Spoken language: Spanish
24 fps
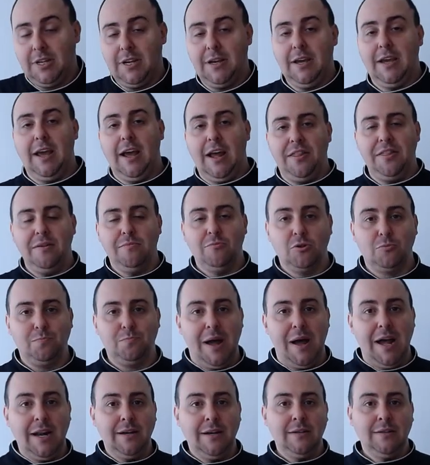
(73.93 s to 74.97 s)
eh, hacemos
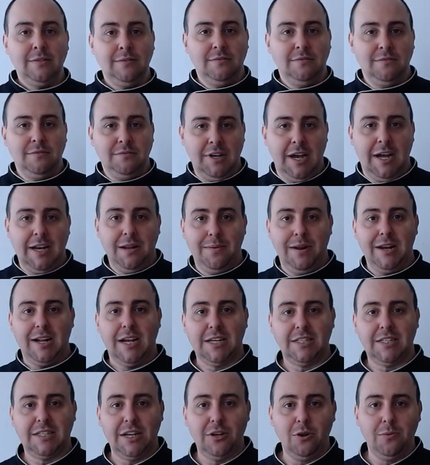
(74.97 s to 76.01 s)
pan a nivel
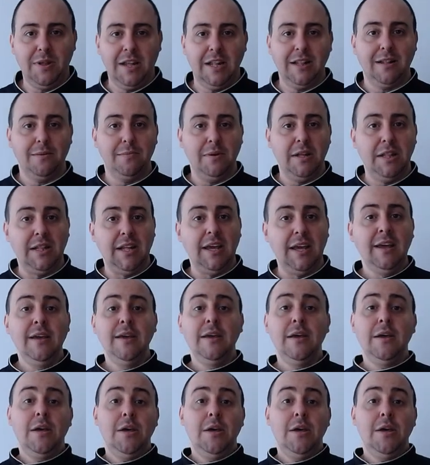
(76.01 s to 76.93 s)
casero, evidentemente